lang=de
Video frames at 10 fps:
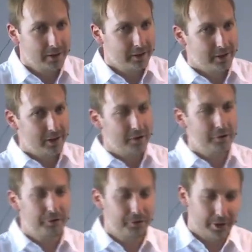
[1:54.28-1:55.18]

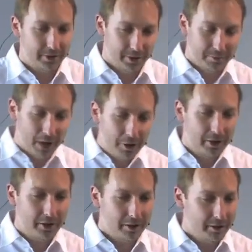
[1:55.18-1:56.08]
Genauso für den
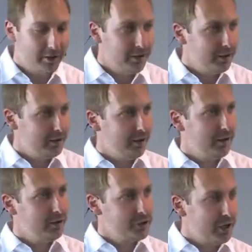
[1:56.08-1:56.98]
Maurer,
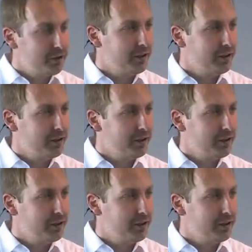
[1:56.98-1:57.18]
der schaut,